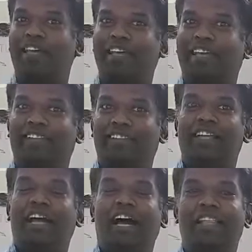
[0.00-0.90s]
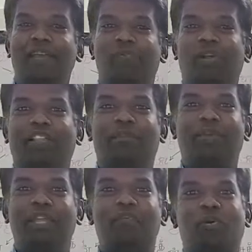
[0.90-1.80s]
வாங்கிக்காது அதே போல அந்த
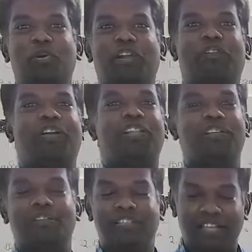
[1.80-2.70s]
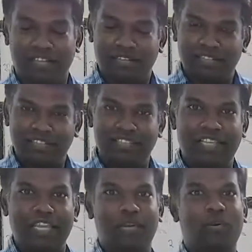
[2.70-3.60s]
மீன் போன்ற வாழ்ந்தவன் தான் இந்த
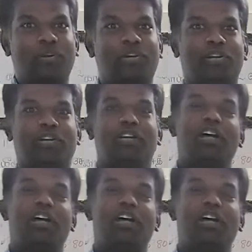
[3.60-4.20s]
ஏனோக்கு